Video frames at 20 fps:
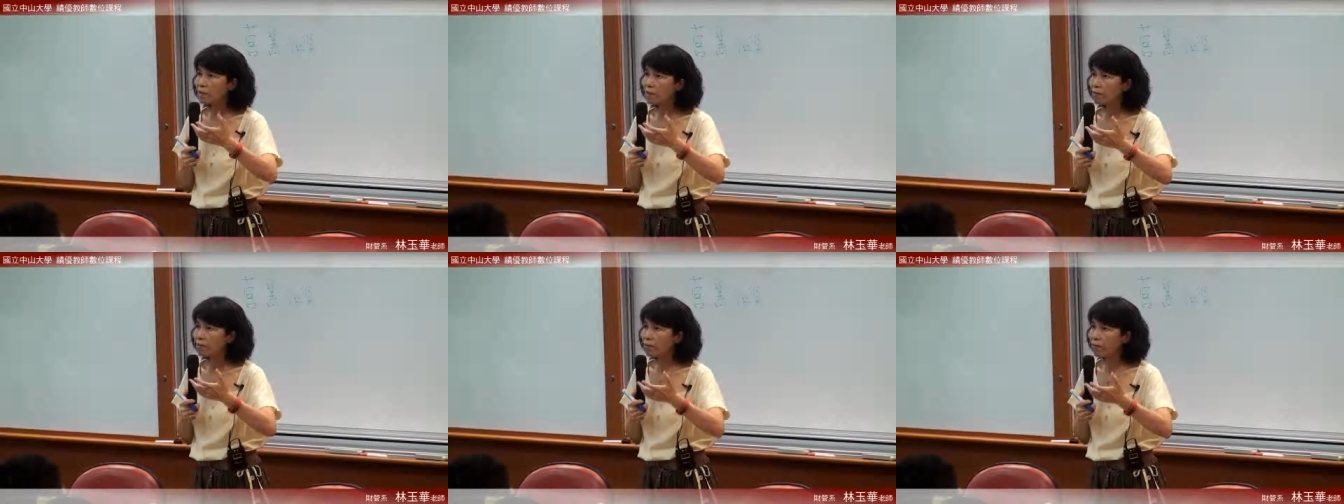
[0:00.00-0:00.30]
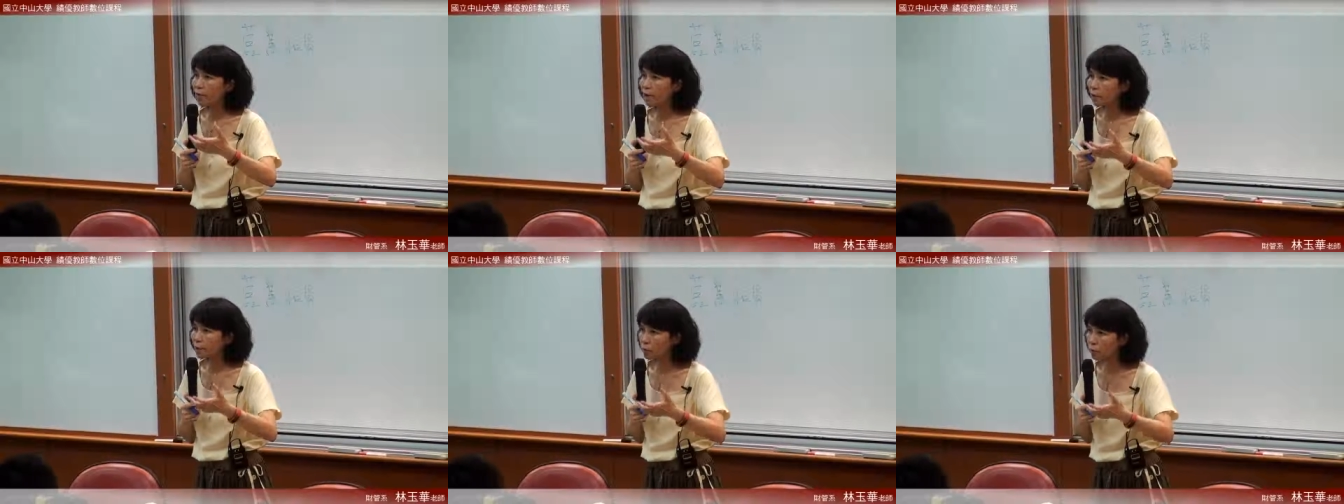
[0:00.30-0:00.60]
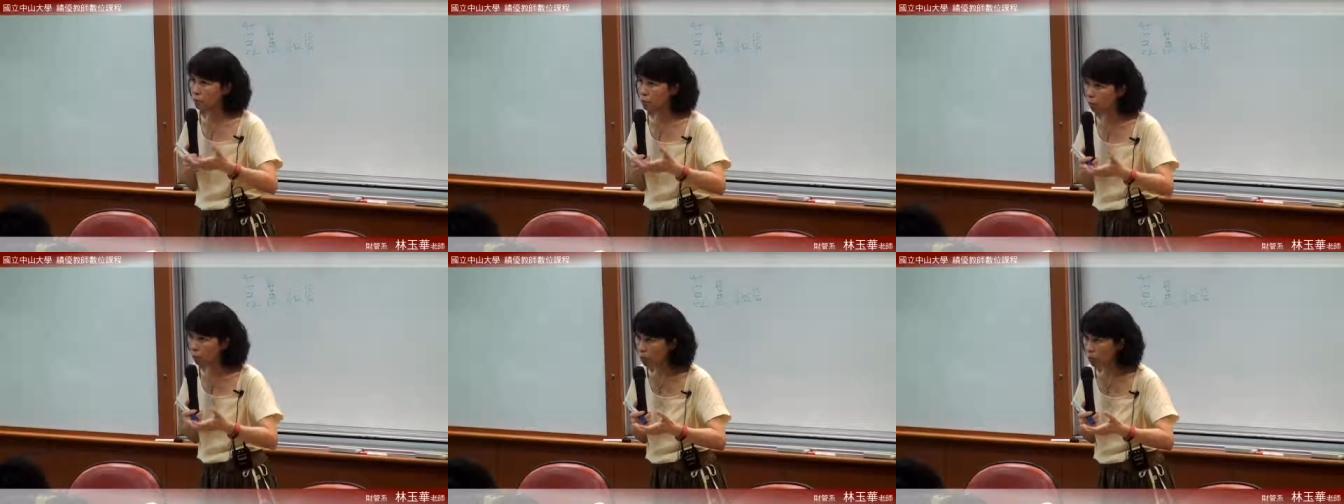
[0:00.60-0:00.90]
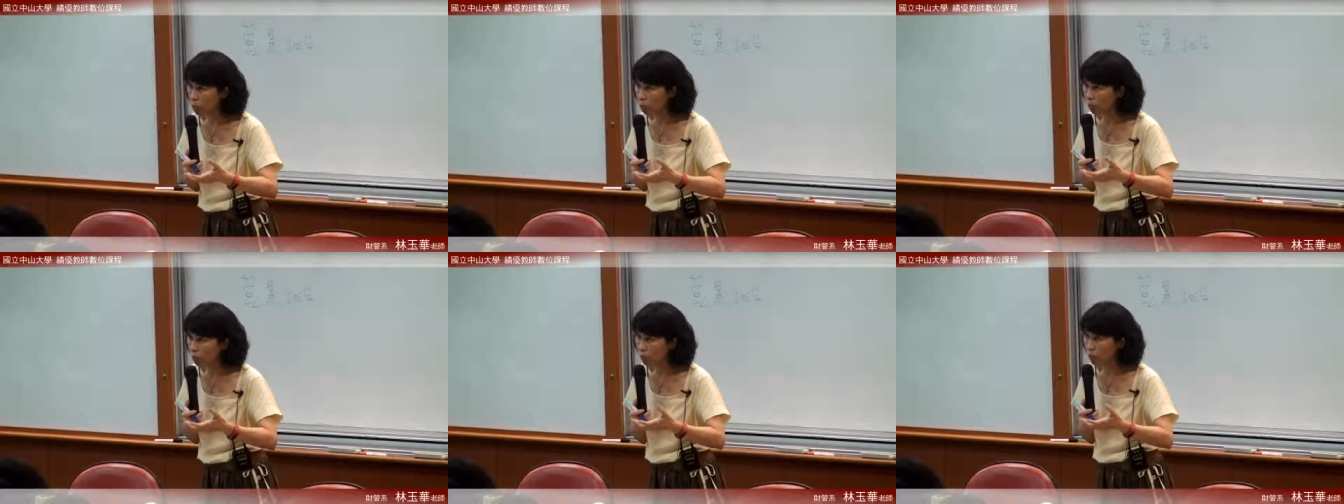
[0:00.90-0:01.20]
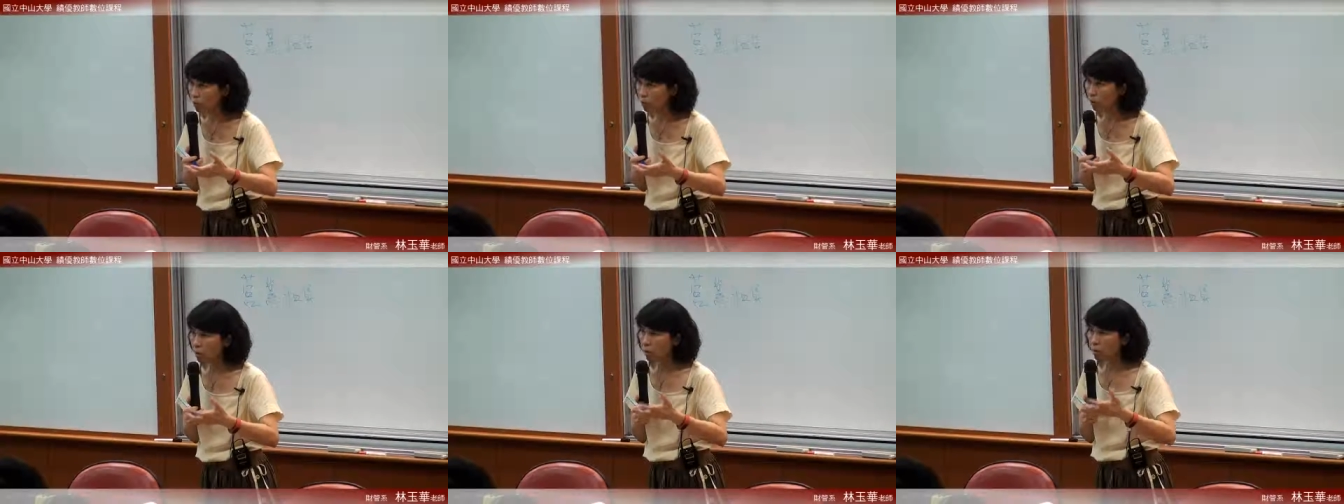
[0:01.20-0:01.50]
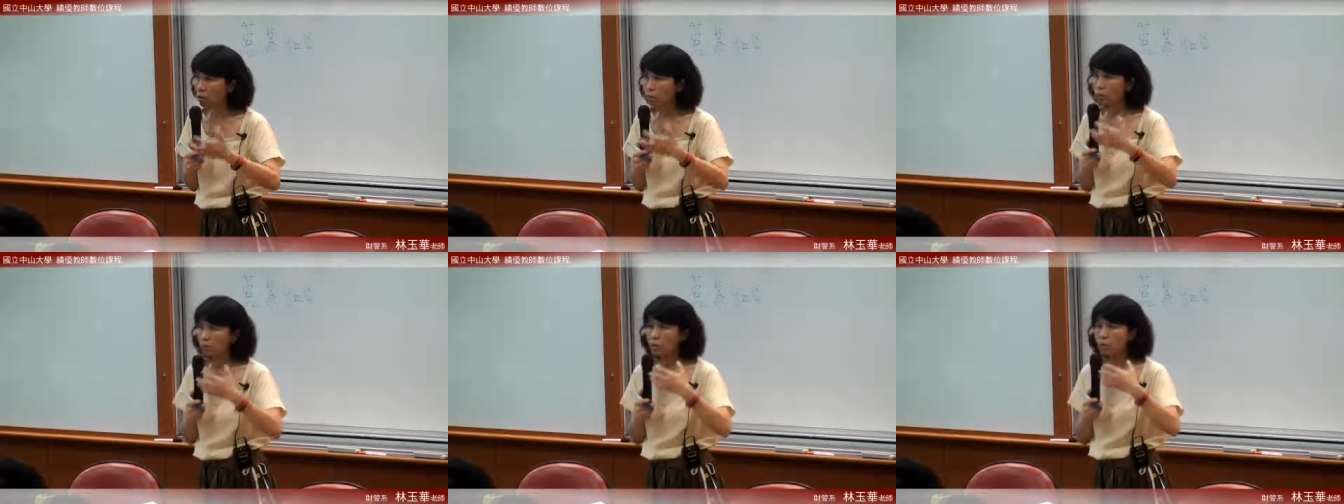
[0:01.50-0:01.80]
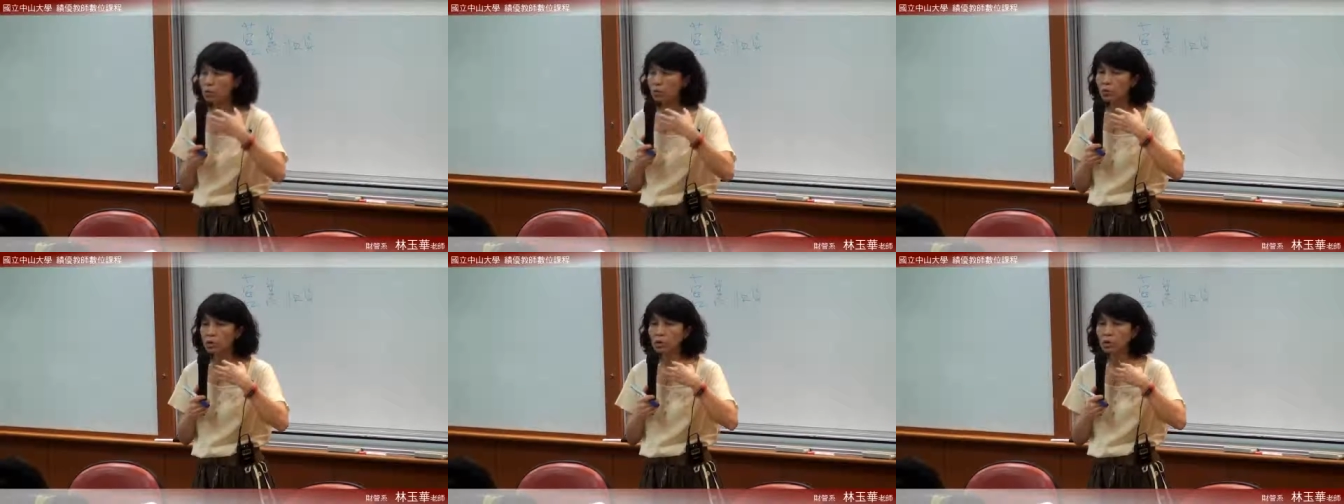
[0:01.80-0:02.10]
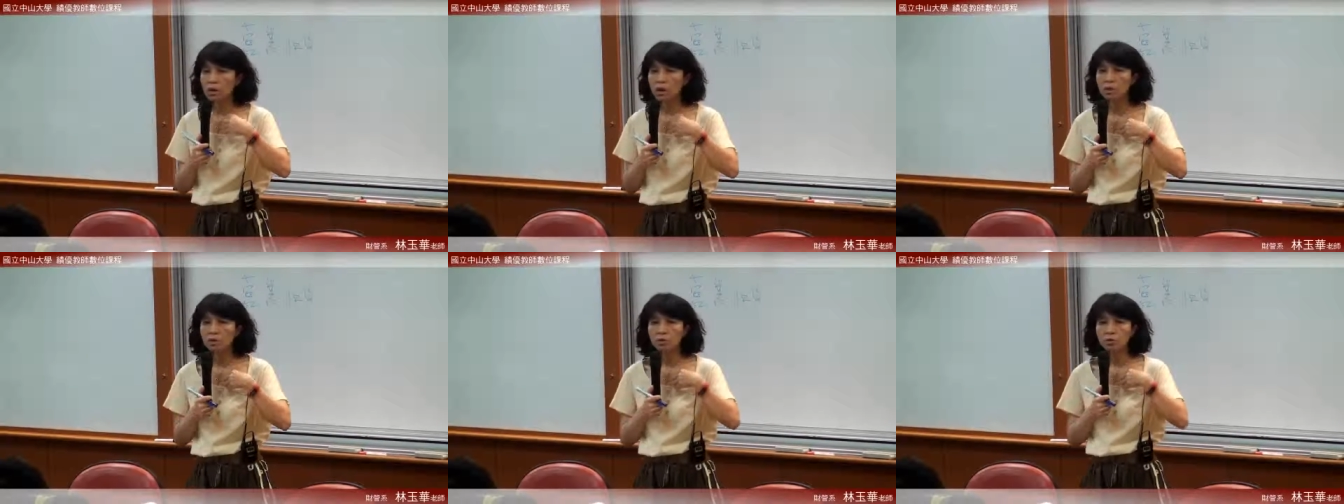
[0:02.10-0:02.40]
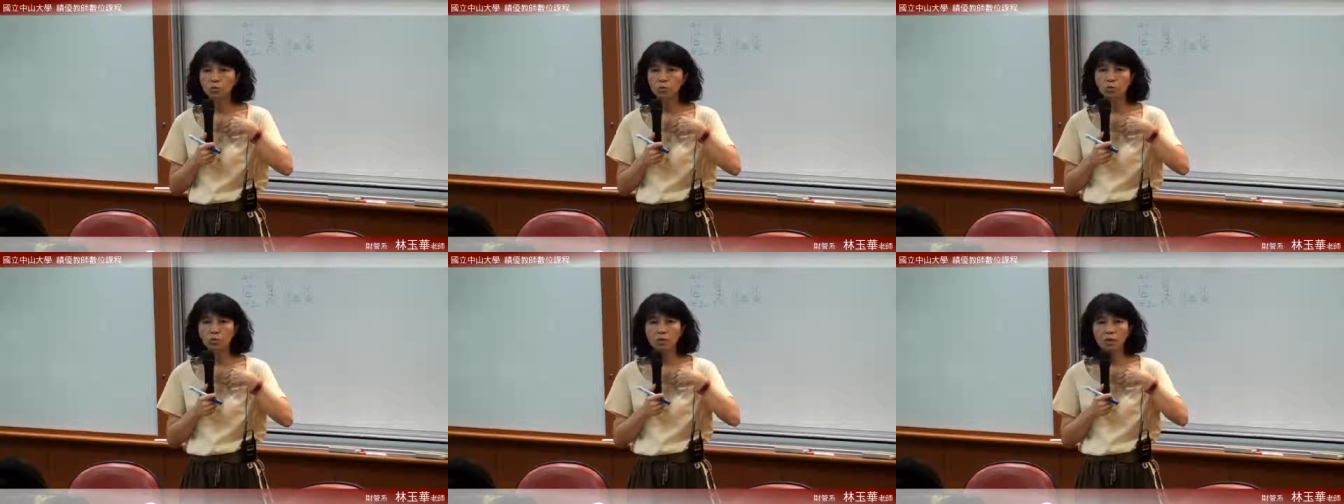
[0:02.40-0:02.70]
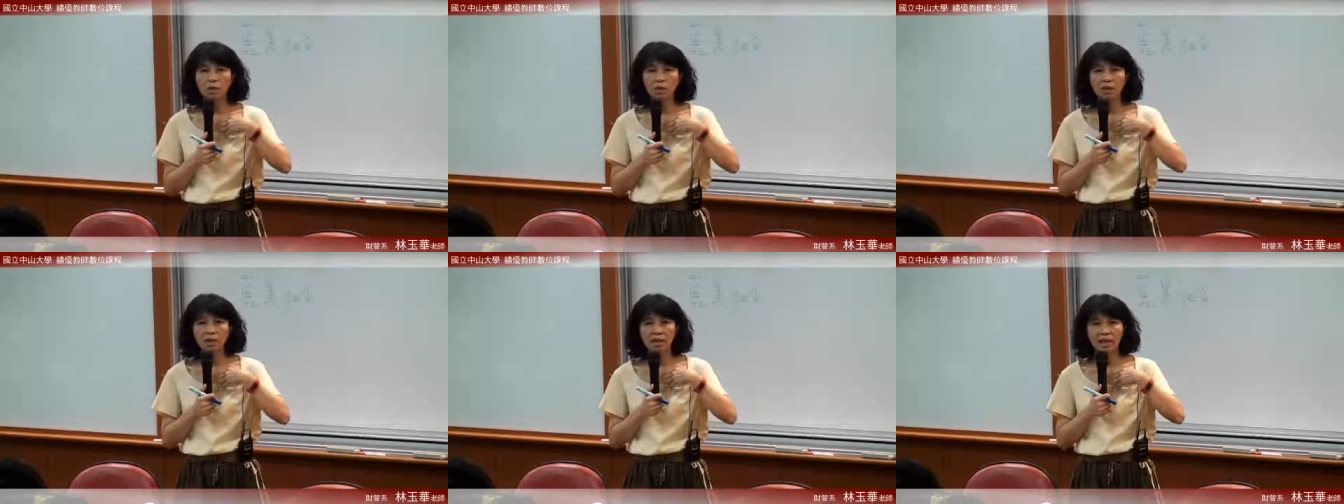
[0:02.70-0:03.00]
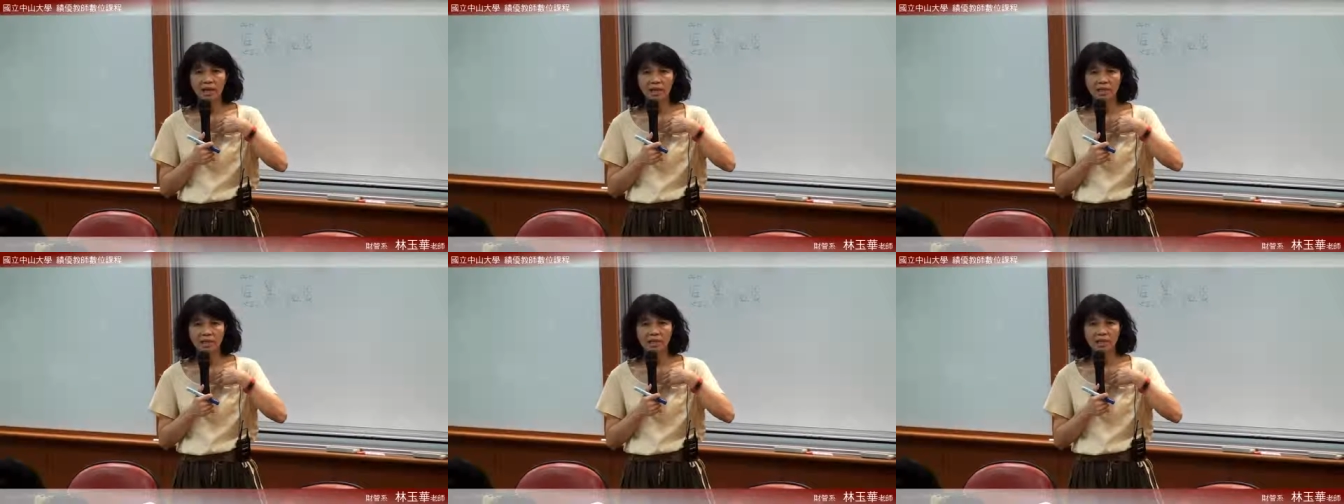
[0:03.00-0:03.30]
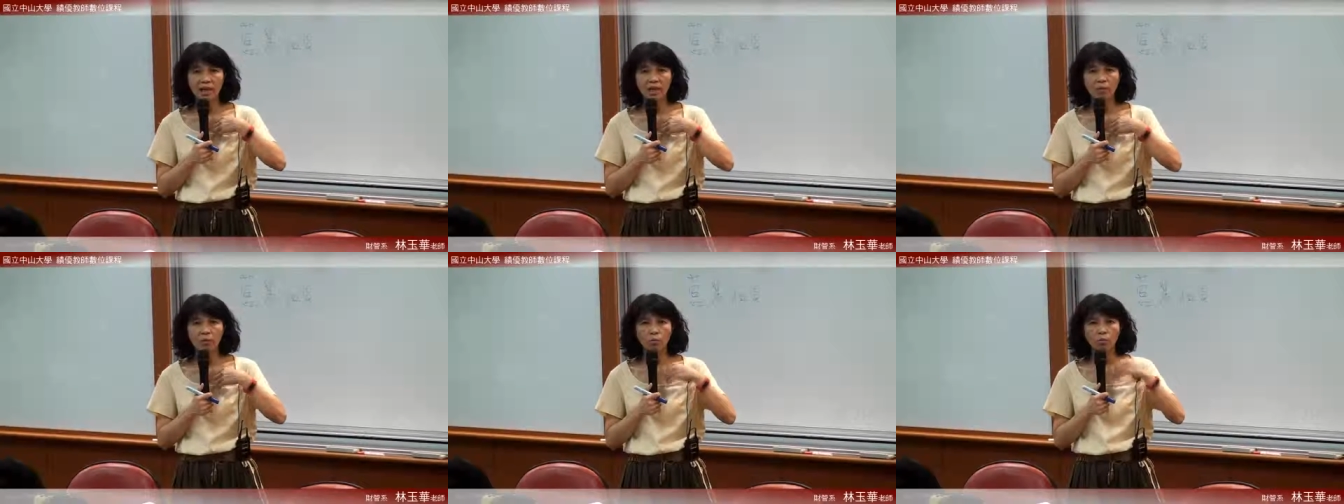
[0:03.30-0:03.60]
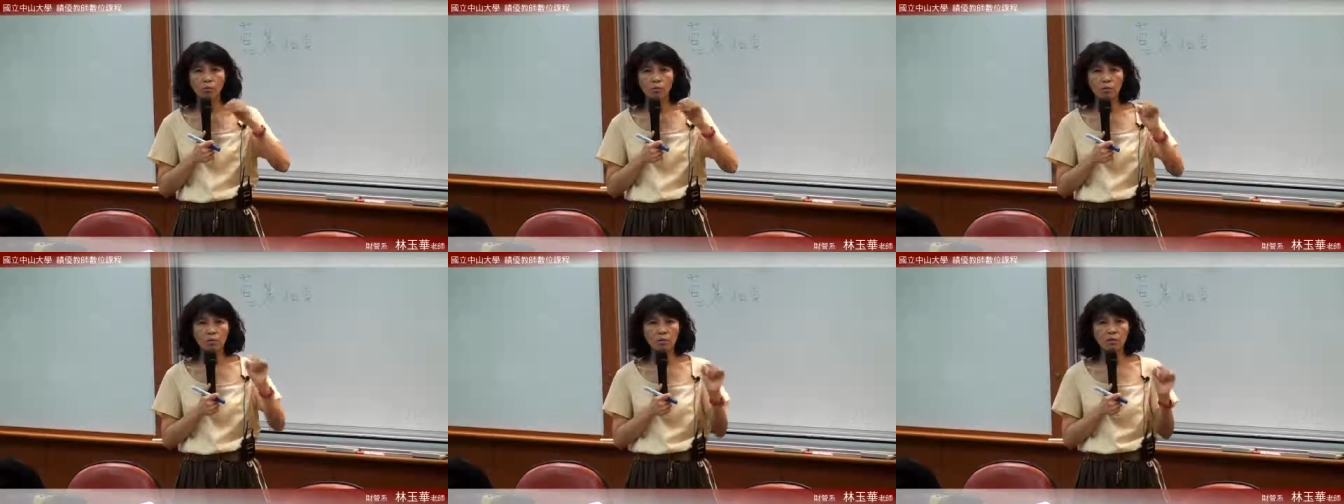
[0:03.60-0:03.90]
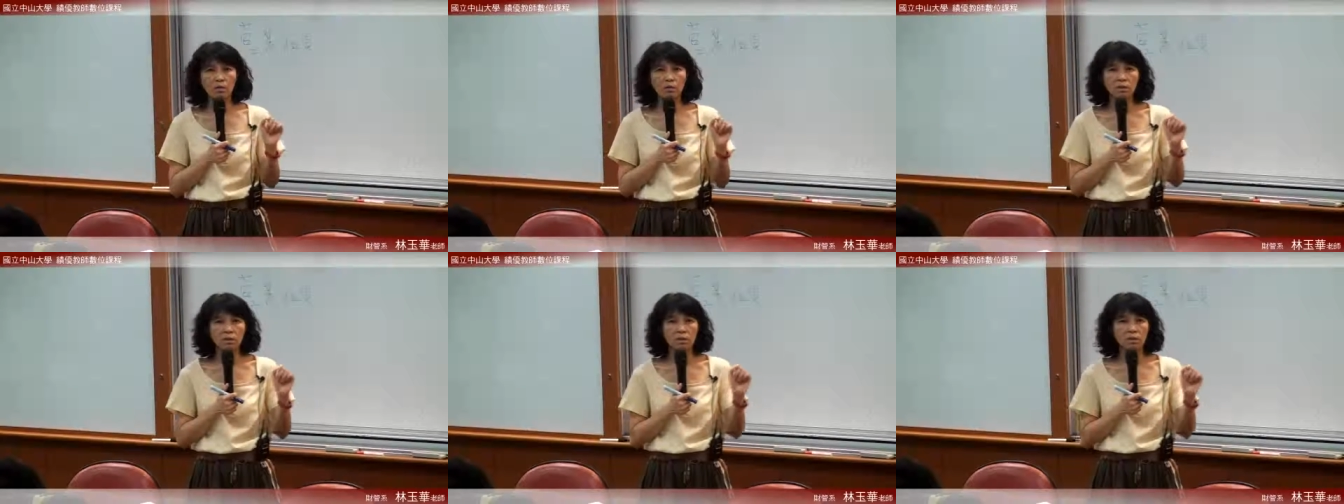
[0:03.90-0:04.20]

给房东，对于承租人来讲，这个